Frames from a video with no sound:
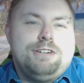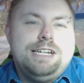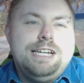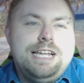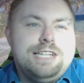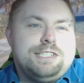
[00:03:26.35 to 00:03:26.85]
die
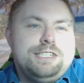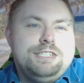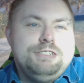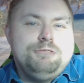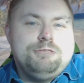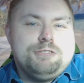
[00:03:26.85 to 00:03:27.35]
nächste
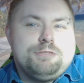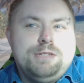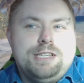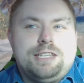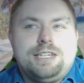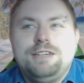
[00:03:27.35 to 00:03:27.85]
News
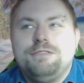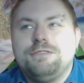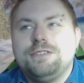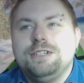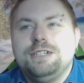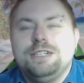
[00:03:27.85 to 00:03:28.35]

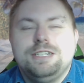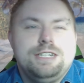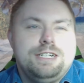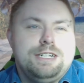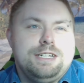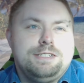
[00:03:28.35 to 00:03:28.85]
betrifft
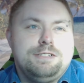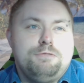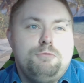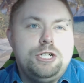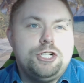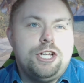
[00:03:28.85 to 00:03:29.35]
äh, The
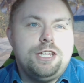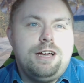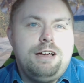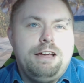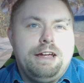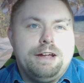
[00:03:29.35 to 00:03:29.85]
Witcher
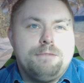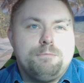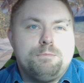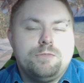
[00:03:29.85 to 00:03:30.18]
3.